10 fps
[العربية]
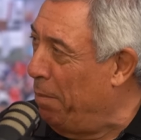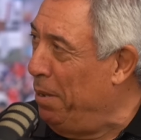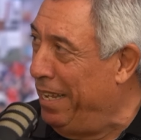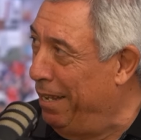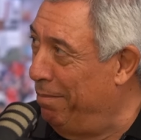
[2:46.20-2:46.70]

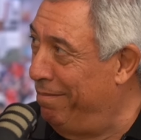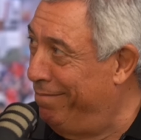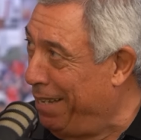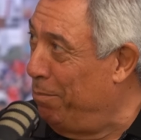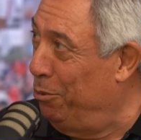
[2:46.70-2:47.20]
باهي
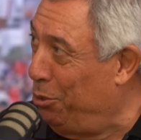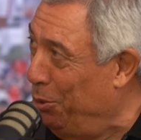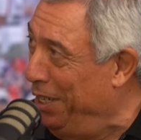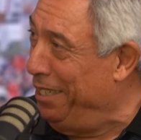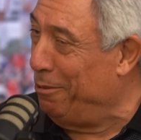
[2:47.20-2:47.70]
نتاع
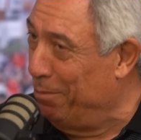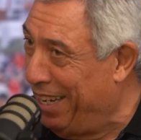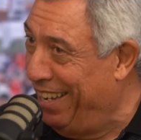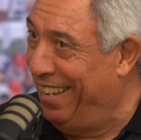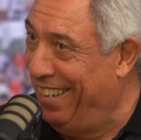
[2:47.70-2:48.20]
بونتوات
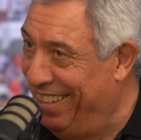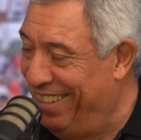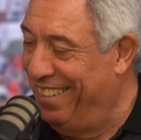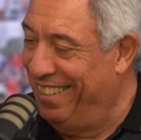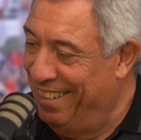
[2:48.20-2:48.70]

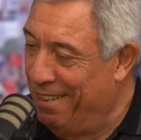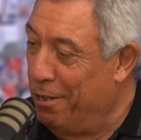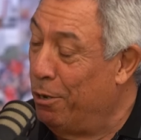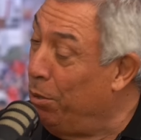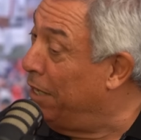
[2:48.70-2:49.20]
نتاع
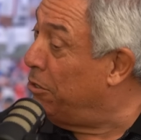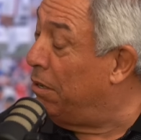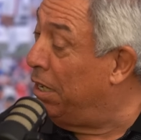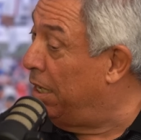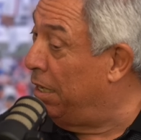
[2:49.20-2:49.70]
وحاجه
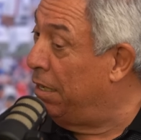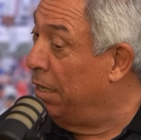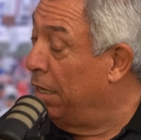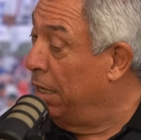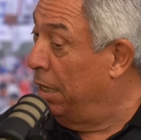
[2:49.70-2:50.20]
اخرى
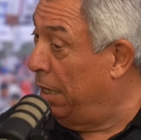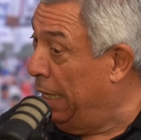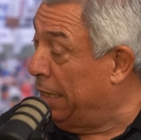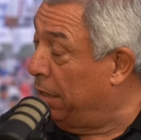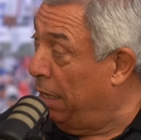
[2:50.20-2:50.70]

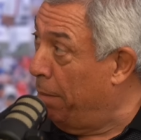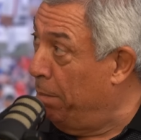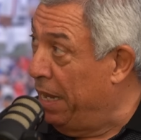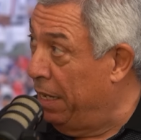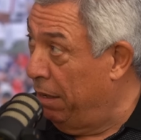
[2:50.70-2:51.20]
خلطت تلعب
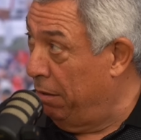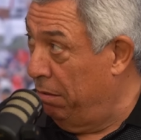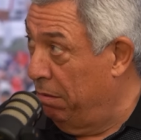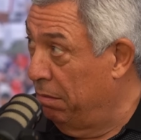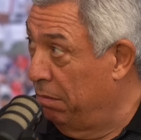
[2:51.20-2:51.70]
معايا راهو
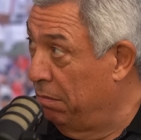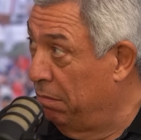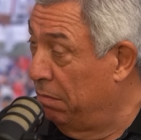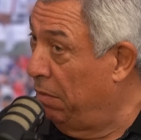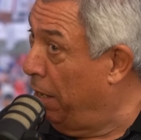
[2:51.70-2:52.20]

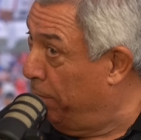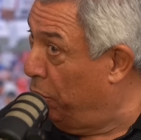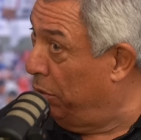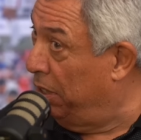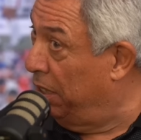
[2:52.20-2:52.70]
ولعب
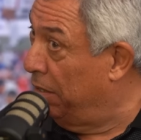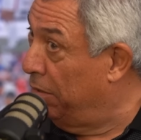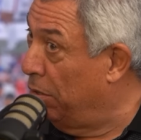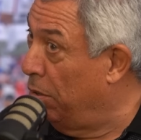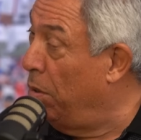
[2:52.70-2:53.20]
ضدي
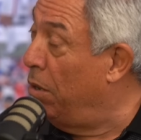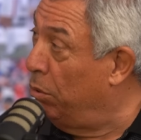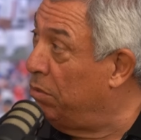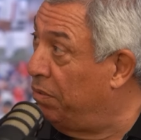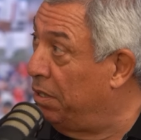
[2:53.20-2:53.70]
هو
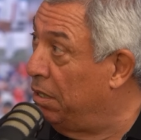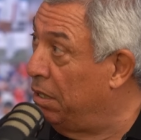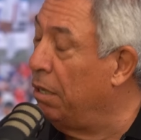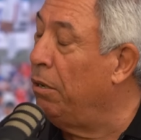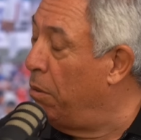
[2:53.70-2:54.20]
ولطفي
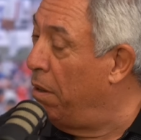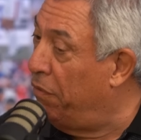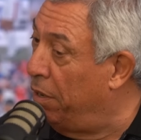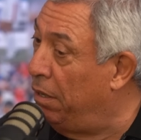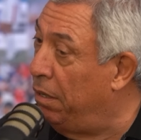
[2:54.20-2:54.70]
هو
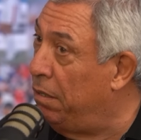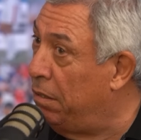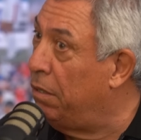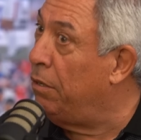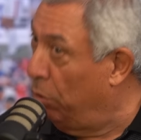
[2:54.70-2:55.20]
ف...
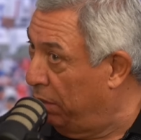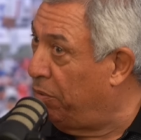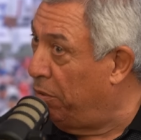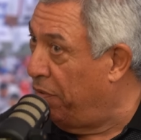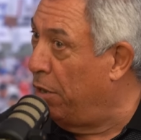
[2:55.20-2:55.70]

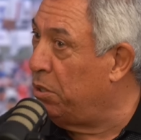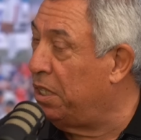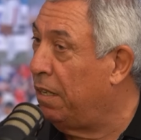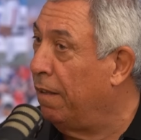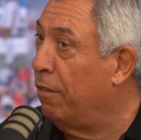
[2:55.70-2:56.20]
لطفي
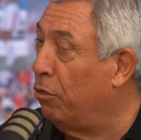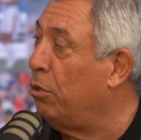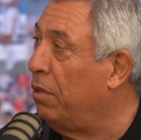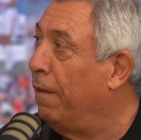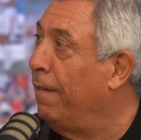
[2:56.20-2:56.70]
وفوزي
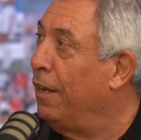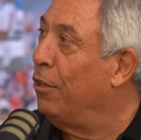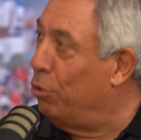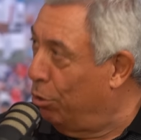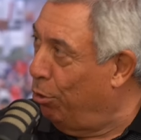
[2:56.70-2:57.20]
ضد
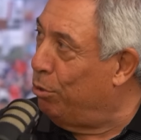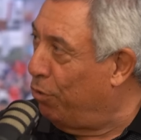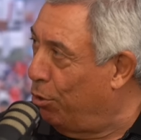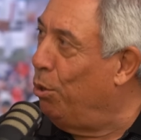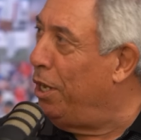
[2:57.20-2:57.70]
ضد
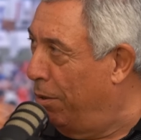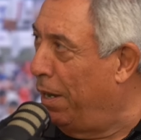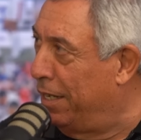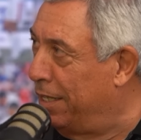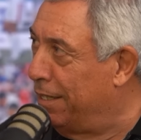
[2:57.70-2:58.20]
لطفي خويا
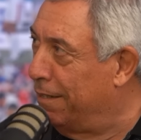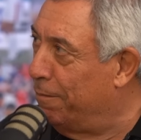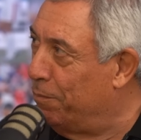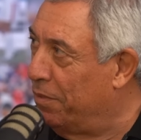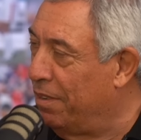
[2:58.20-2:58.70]
وعلي
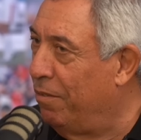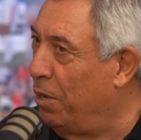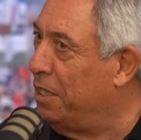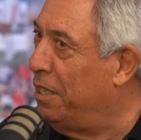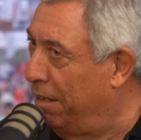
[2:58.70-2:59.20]

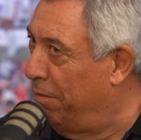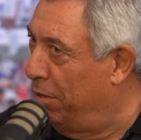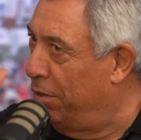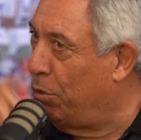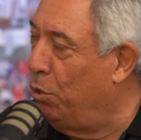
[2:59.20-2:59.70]
وقتها
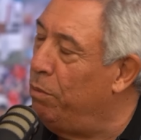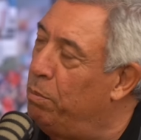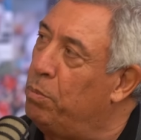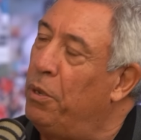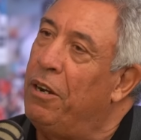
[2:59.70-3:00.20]
الكلوب
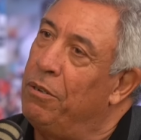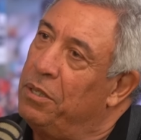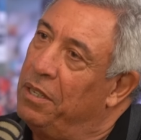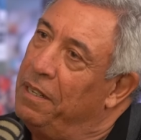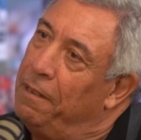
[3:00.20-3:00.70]
سبيرونس